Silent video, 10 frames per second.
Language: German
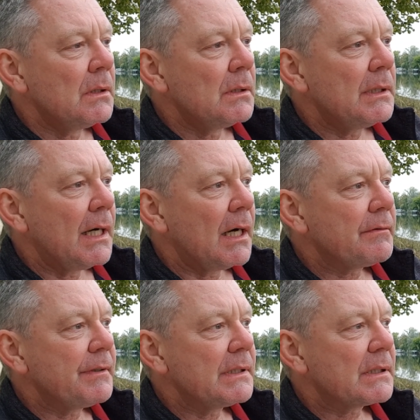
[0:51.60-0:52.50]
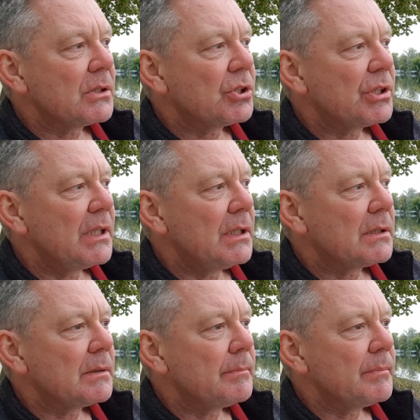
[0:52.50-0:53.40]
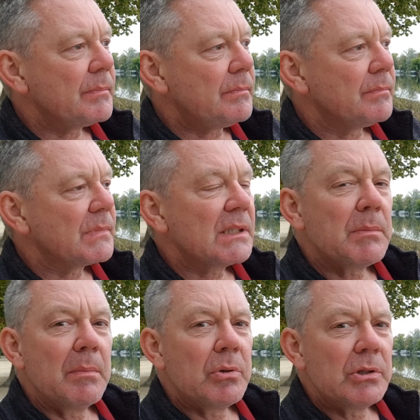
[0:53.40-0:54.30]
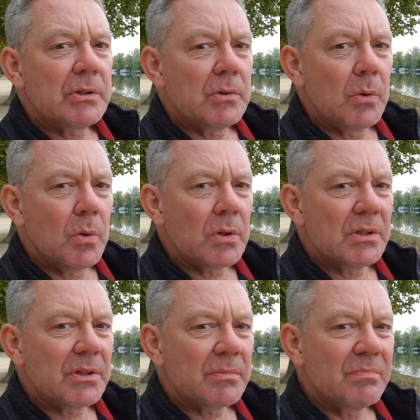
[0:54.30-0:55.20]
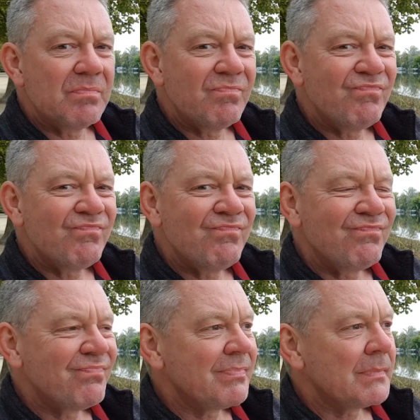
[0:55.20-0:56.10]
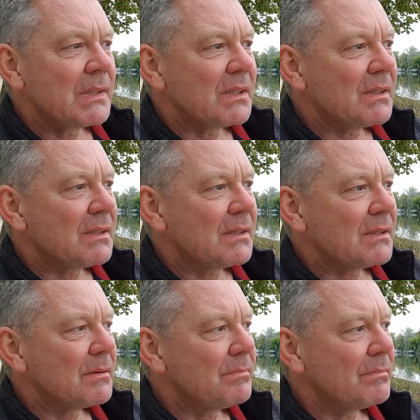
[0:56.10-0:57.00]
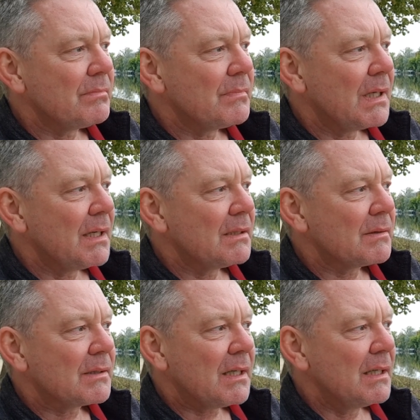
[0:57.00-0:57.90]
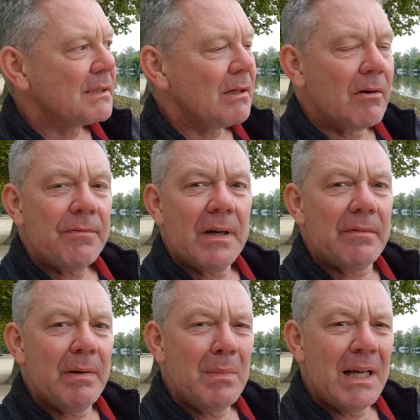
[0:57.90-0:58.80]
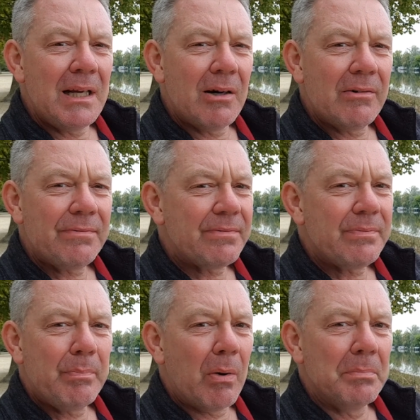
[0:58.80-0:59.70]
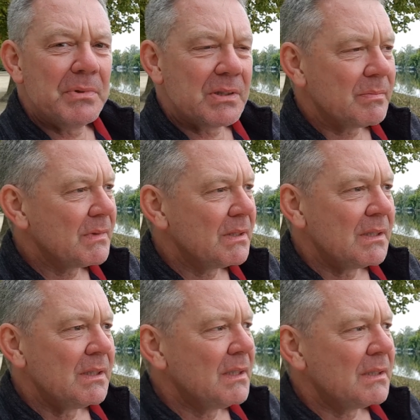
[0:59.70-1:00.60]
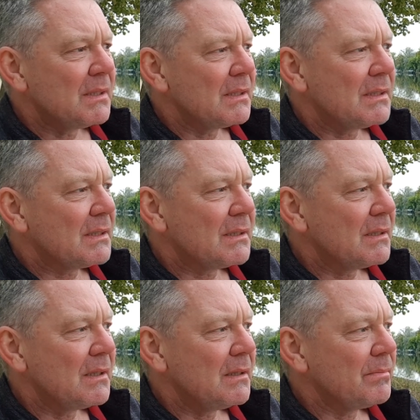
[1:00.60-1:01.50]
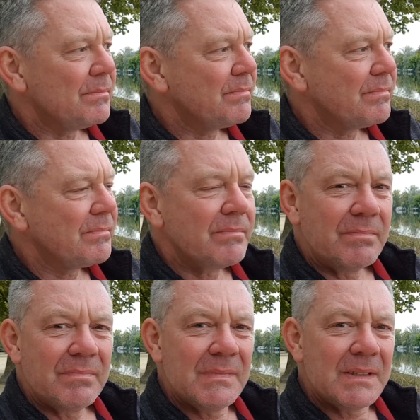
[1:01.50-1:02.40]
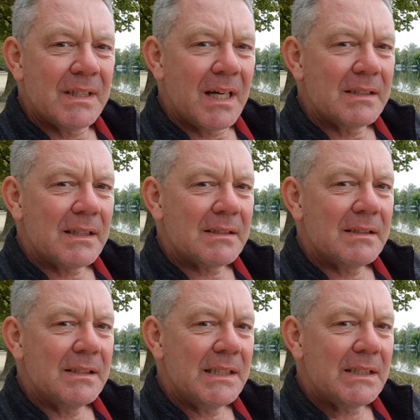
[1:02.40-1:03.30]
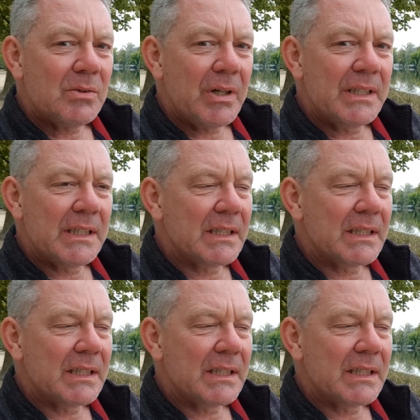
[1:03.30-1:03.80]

Der hat festgestellt, dass mein Puls zu hoch ist. Dass mein Kreislauf irgendwie im Leerlauf pumpt dass äh, das nicht so richtig